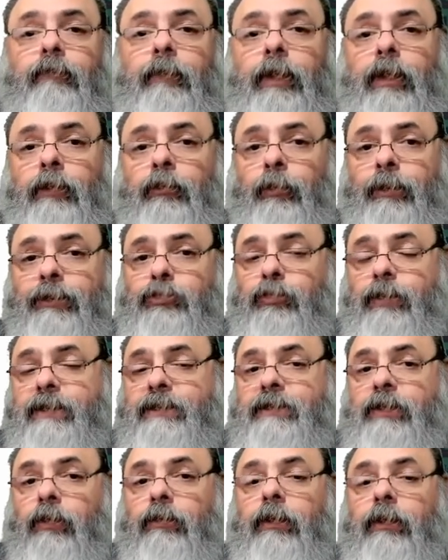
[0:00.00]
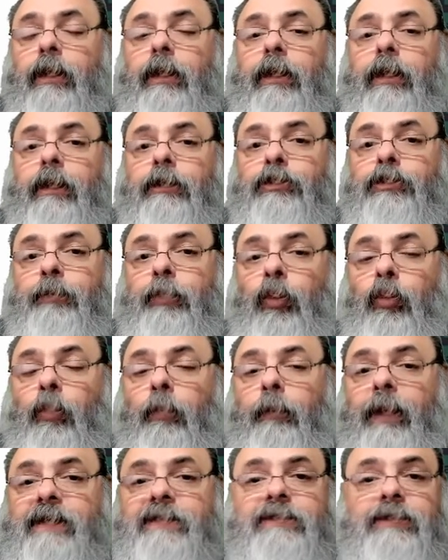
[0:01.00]
numa situação de
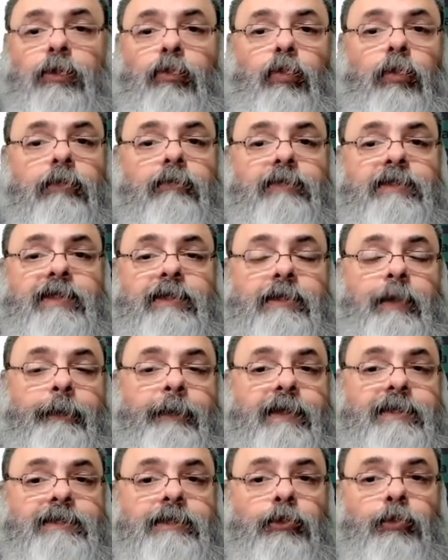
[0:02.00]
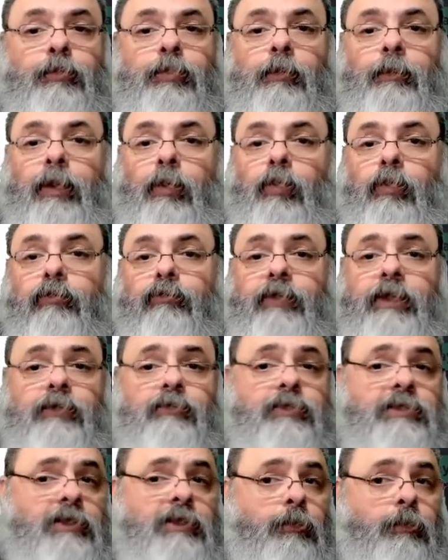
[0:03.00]
preocupação, quando você está passando por uma Covid,
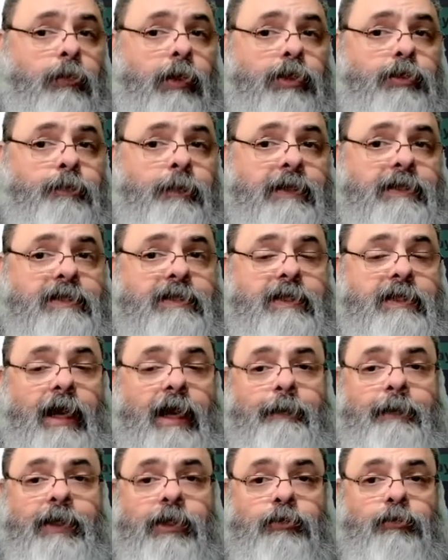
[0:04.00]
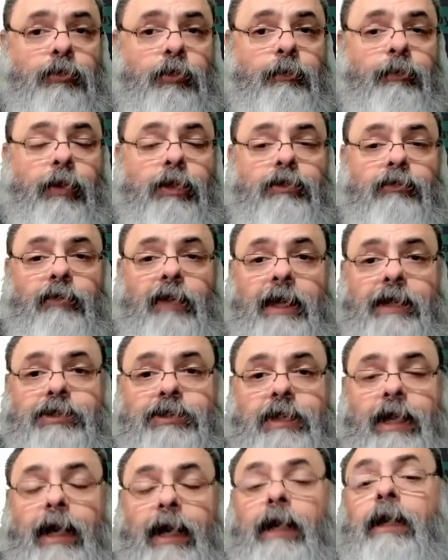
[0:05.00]
você não pode passear mesmo, não pode
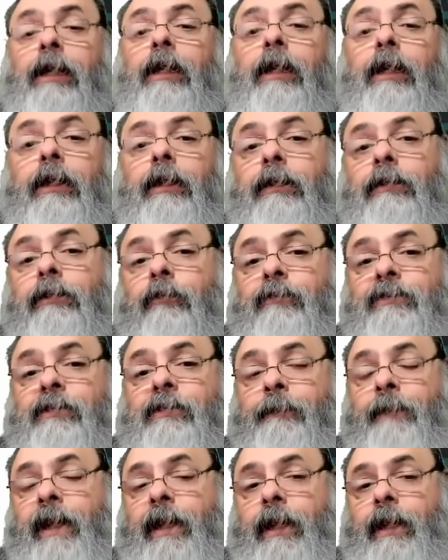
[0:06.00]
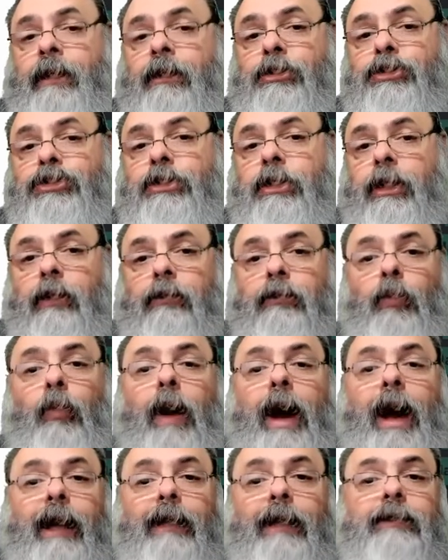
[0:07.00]
viajar. Então você pega aquele dinheiro e
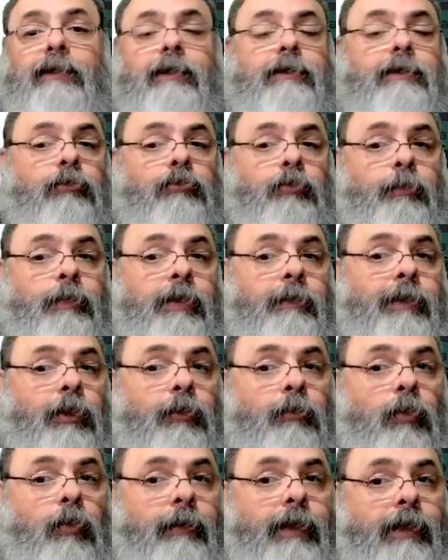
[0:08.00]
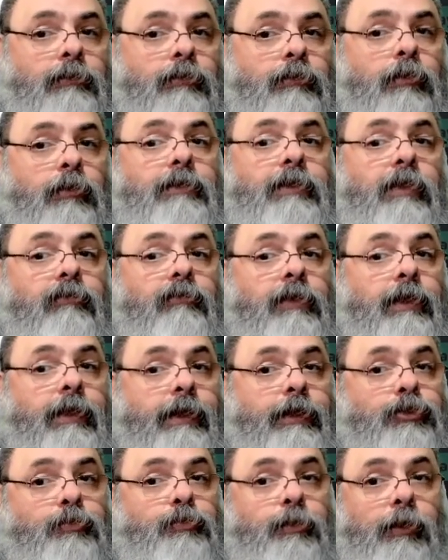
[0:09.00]
guarda. Então, num primeiro momento, não teve
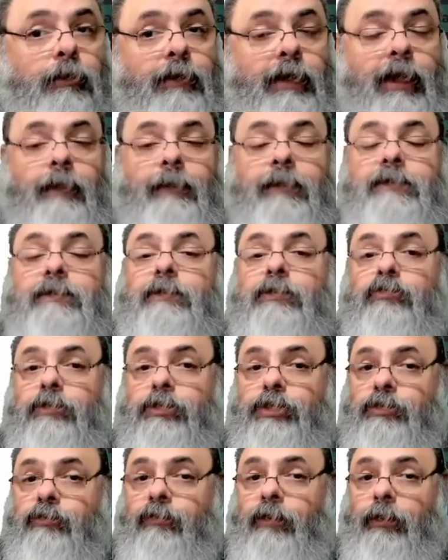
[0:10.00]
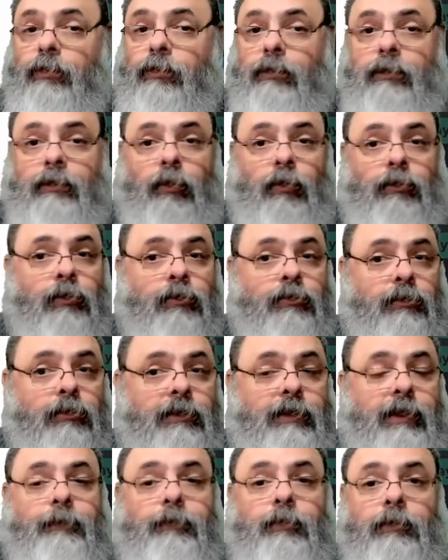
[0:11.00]
grandes problemas. Isso a gente falou ao longo do
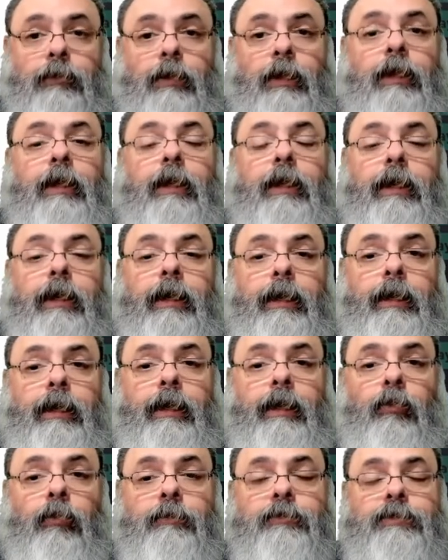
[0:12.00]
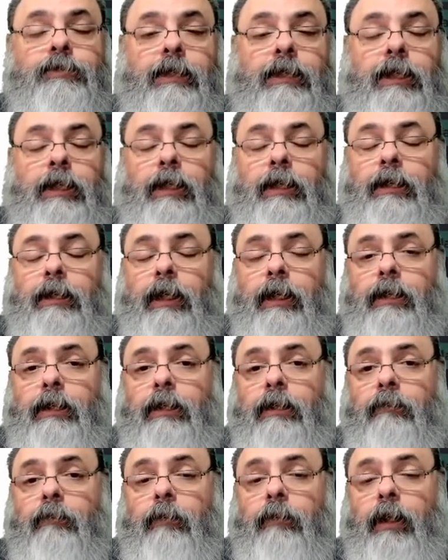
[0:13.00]
tempo é, é, como seria. Né?
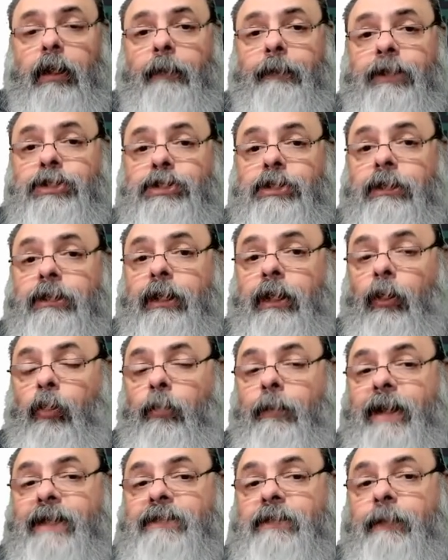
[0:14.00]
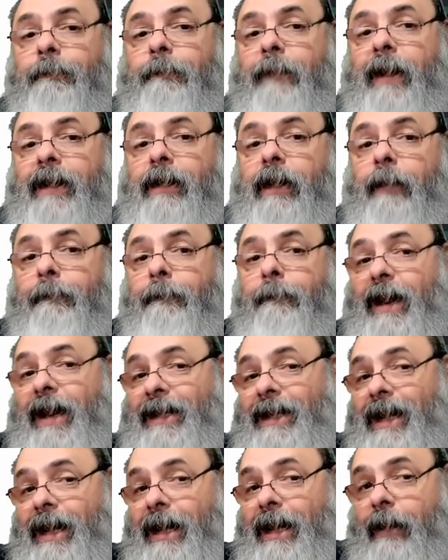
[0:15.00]
E à medida que começa a, pa a
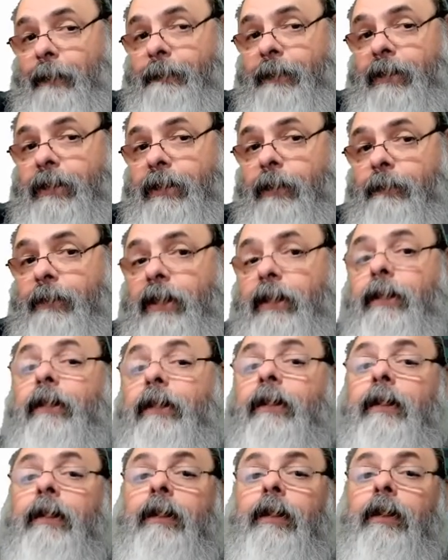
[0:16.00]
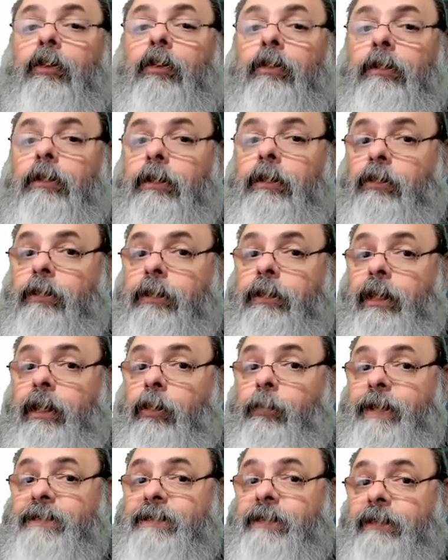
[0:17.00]
parar a pandemia, ia
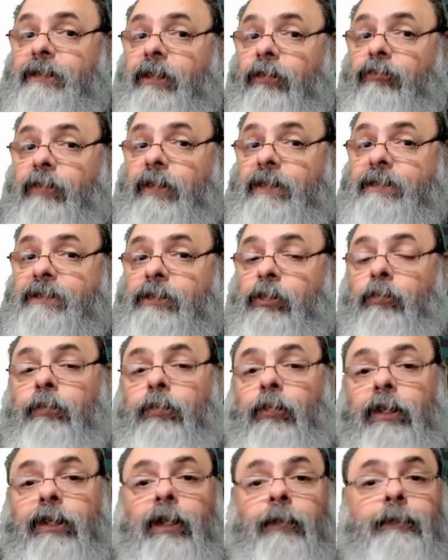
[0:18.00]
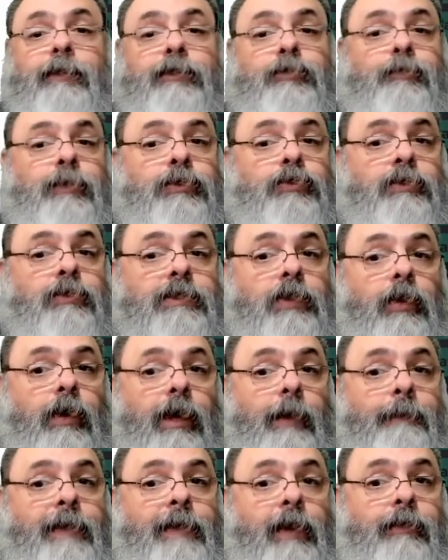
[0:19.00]
começar a ter inflação. Por quê? Porque as pessoas
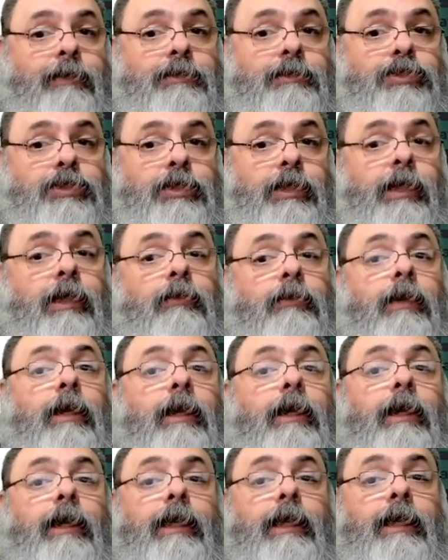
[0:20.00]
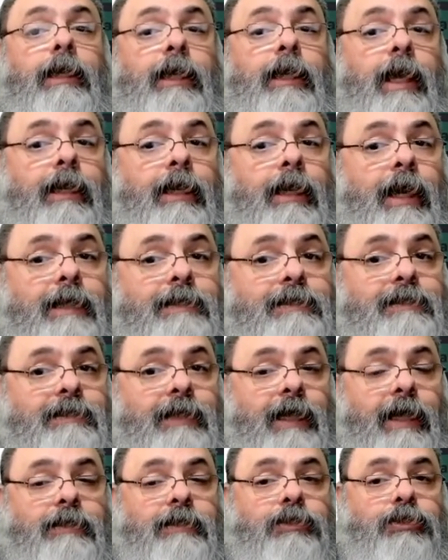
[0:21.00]
agora pegam esse dinheiro e querem
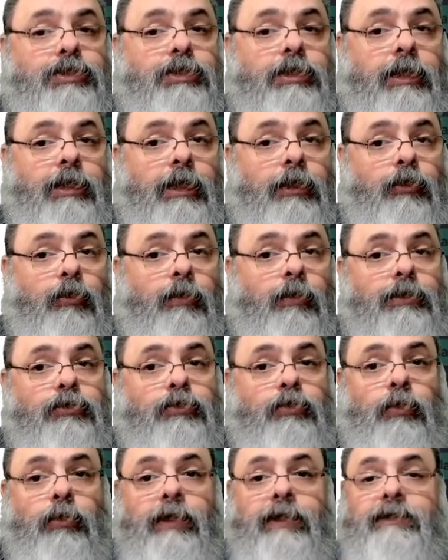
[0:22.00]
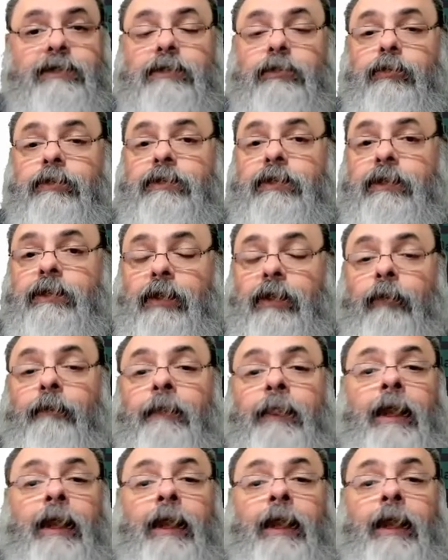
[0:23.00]
gastar esse dinheiro com as coisas e coisa e tal.